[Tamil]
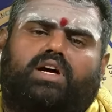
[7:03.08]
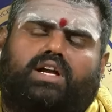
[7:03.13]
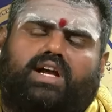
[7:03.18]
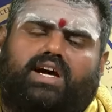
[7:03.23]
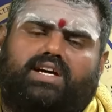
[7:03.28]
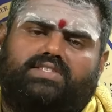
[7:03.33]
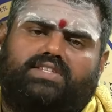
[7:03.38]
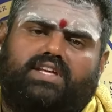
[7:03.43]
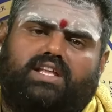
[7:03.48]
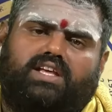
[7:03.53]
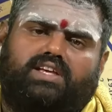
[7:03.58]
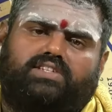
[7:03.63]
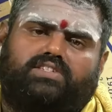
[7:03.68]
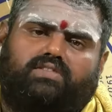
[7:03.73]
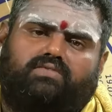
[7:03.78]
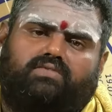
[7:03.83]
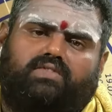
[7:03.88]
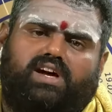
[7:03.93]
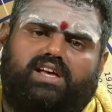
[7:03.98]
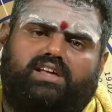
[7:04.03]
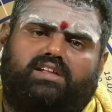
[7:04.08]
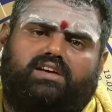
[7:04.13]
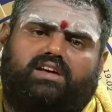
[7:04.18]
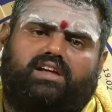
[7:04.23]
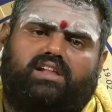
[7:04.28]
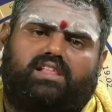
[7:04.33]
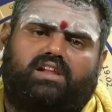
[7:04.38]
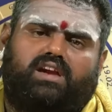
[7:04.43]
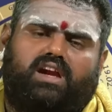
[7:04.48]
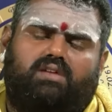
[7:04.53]
ராசியிலேயே செவ்வாய்
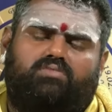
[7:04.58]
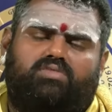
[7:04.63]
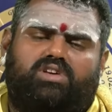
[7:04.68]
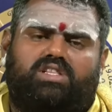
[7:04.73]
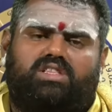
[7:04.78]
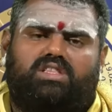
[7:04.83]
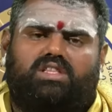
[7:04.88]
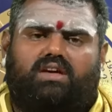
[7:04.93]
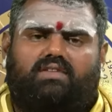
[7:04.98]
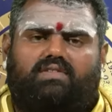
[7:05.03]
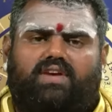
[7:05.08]
இருக்கிறதுனால மிகுந்த